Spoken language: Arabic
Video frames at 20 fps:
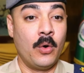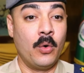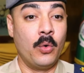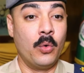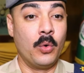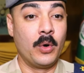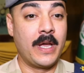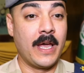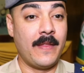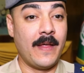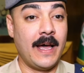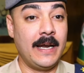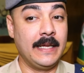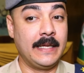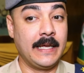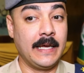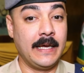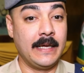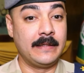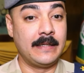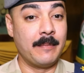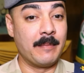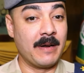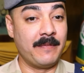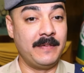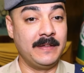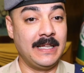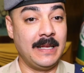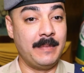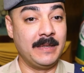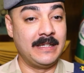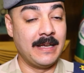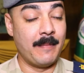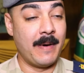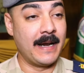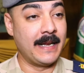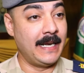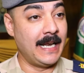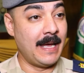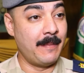وكذلك تم رفدنا
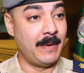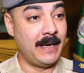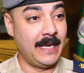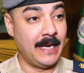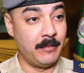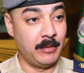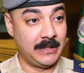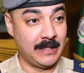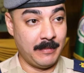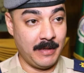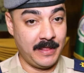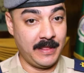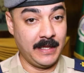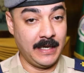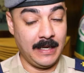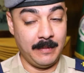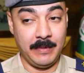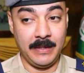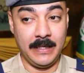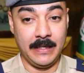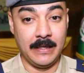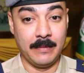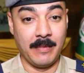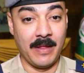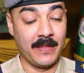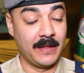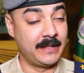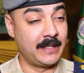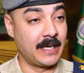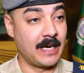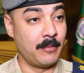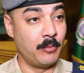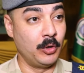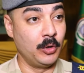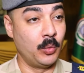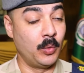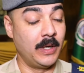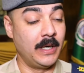بالتمارين العمليه المتمثله بمنظره الرمل